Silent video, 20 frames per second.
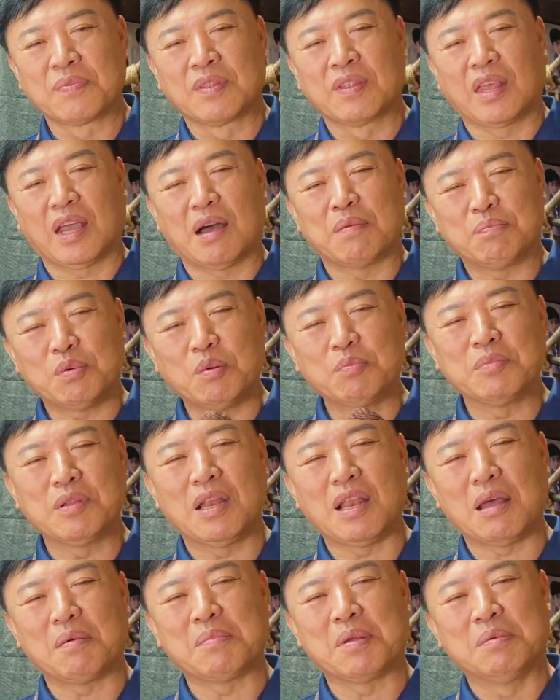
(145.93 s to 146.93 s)
내가
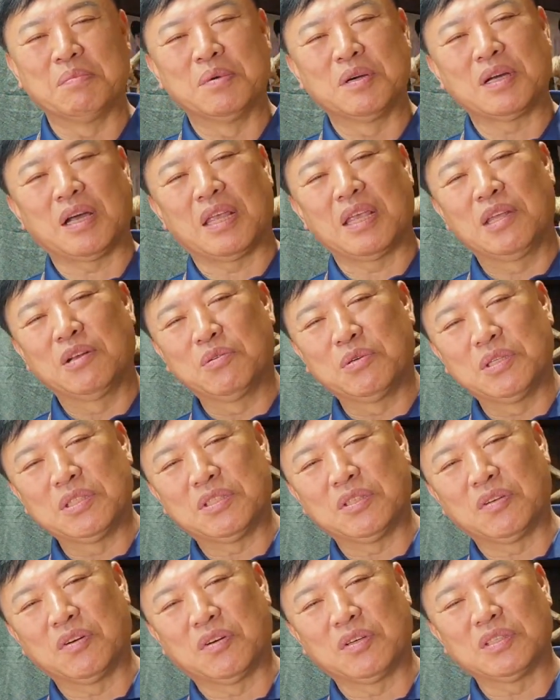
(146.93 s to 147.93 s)
뽐내려면 뭔가
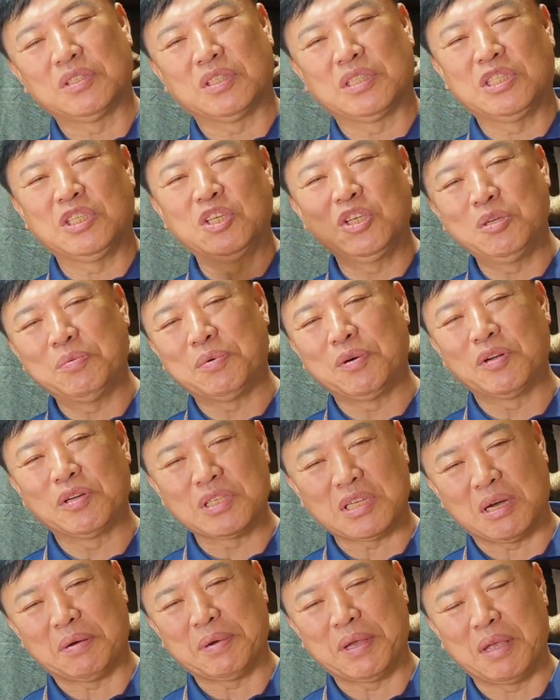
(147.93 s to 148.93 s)
이루어지고 그저 지휘봉을
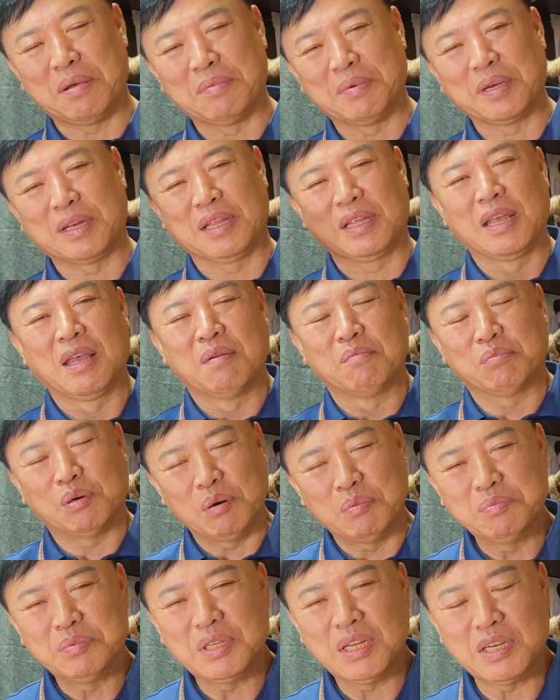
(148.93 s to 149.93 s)
잡아야만이
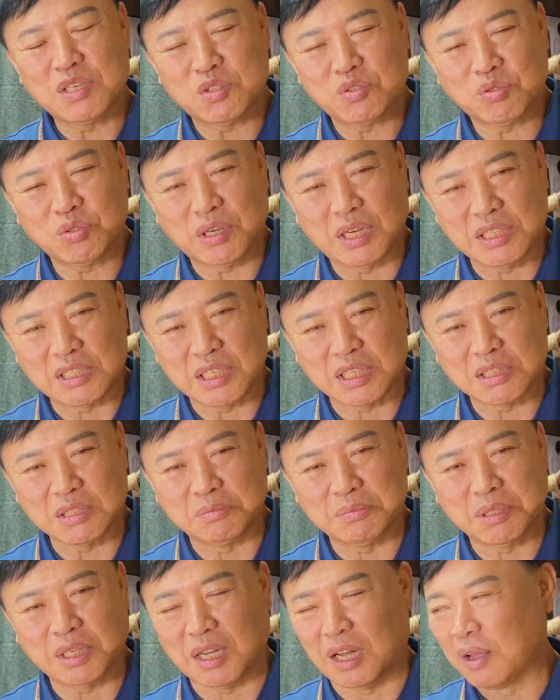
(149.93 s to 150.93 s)
뽐낼 수가 있지
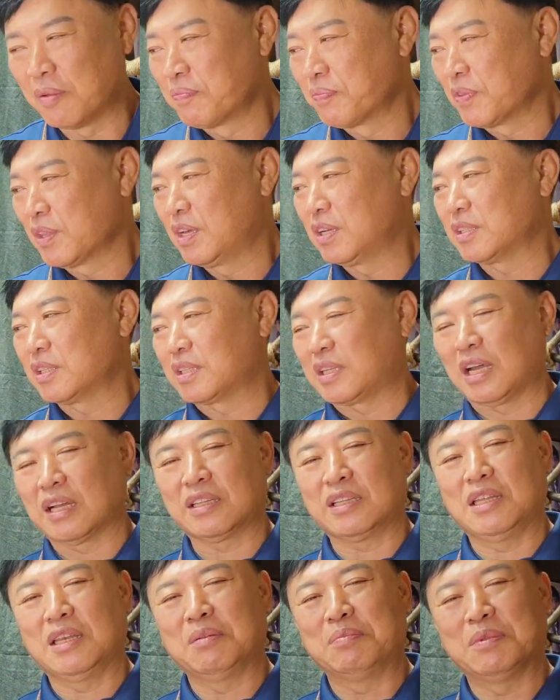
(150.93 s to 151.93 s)
않습니까? 그래서
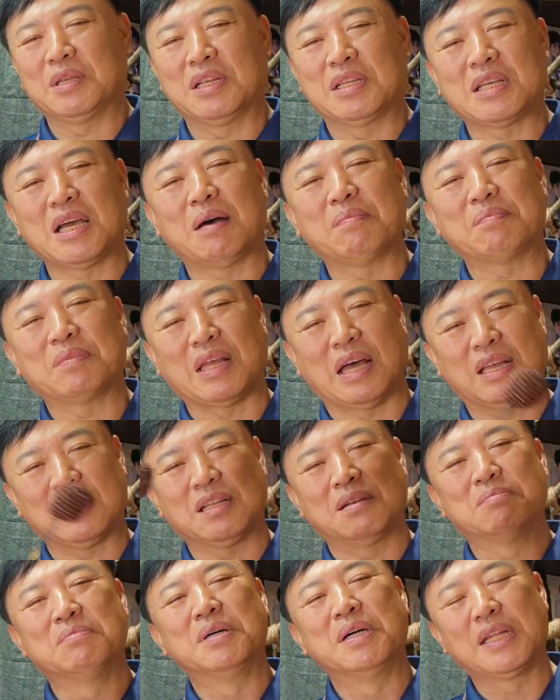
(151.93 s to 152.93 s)
닭띠님들참
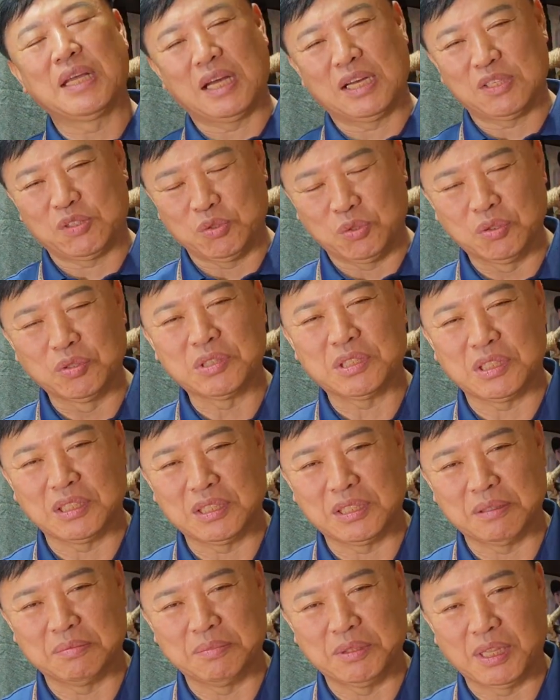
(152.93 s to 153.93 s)
다들 머리가
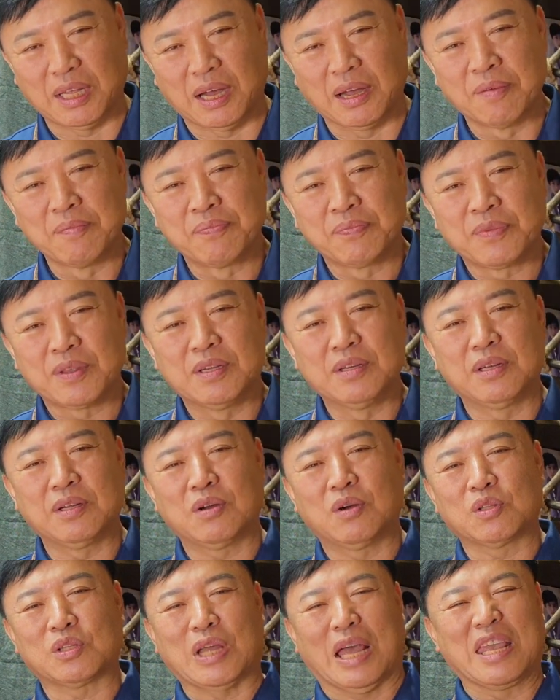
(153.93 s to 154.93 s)
좋으신 겁니다.
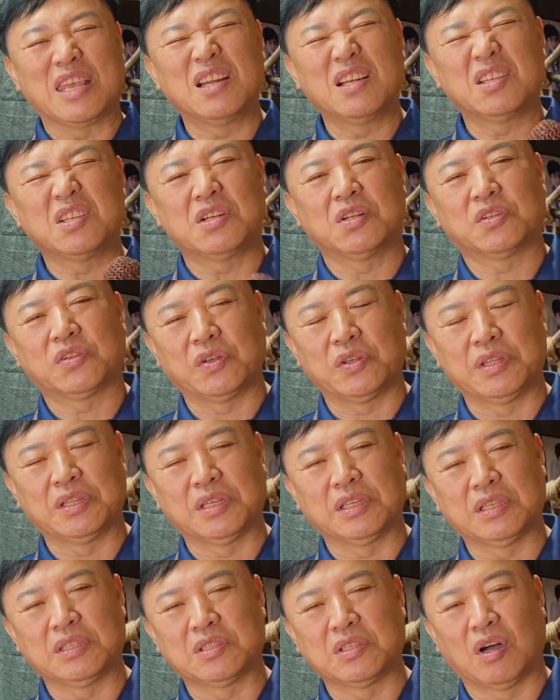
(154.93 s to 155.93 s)
그리고 다혈질도
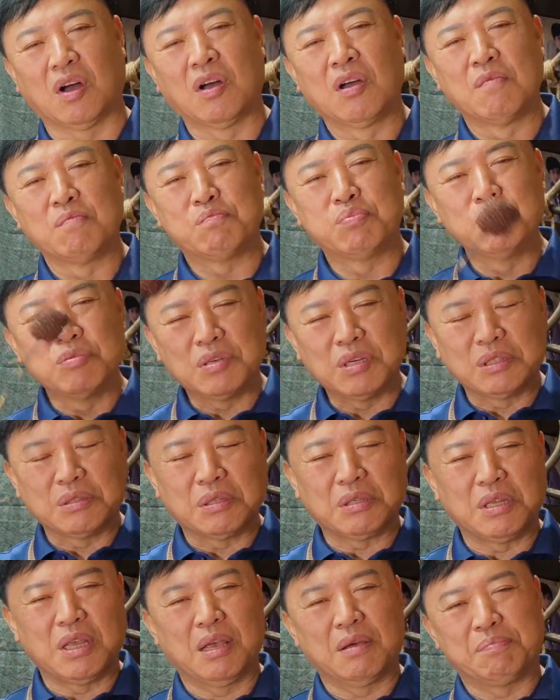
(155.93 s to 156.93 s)
있는 거죠.
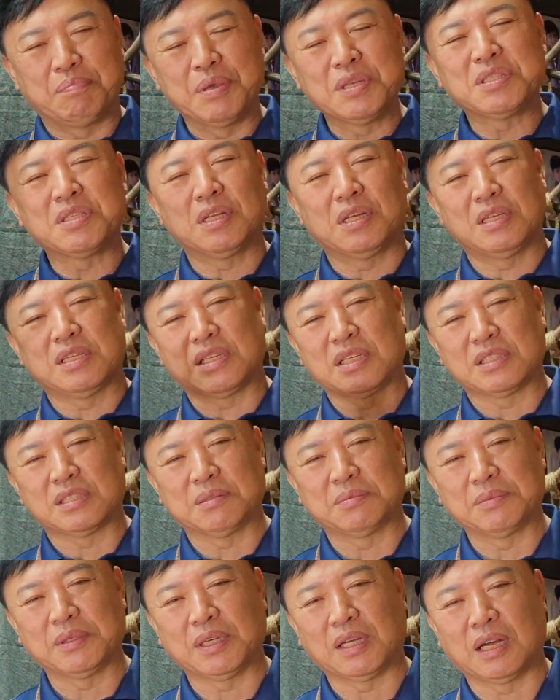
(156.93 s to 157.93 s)
붉은 뒤에 벼슬이 있지
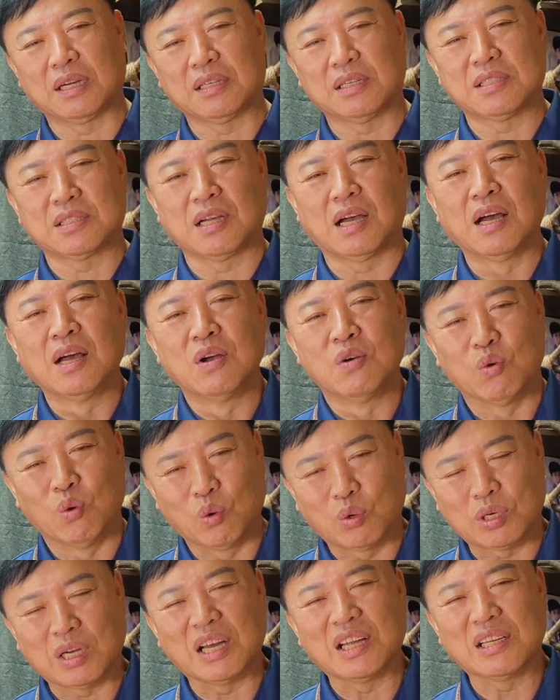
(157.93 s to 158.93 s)
않습니까? 그래서
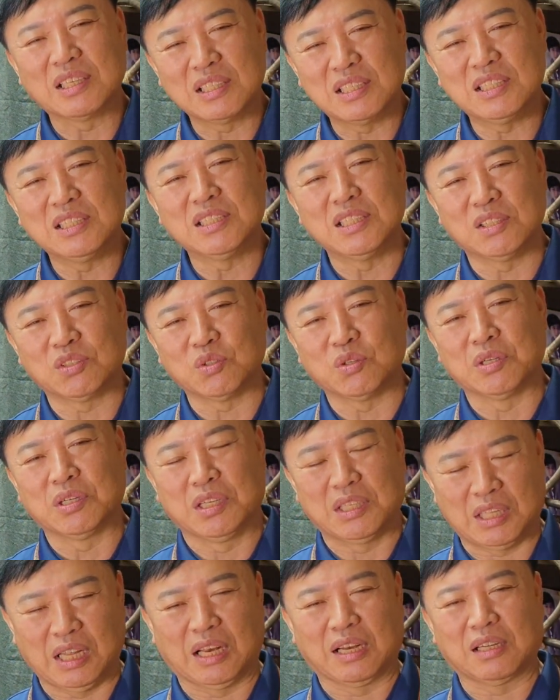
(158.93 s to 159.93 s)
욱하는 기질도
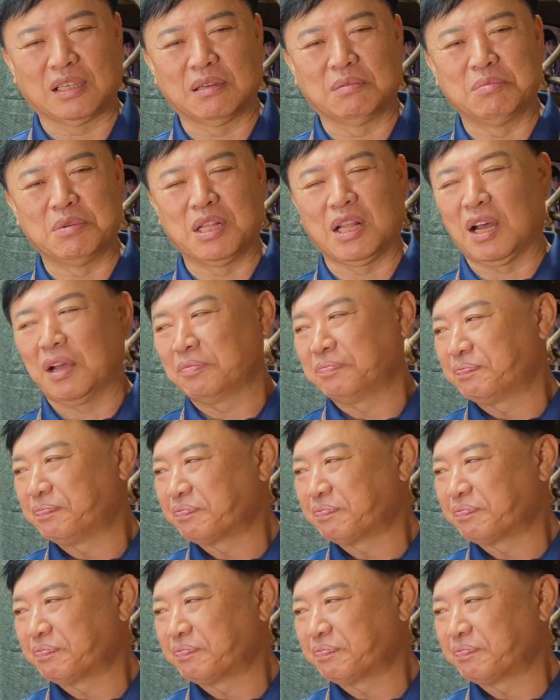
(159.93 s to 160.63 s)
있다는 겁니다.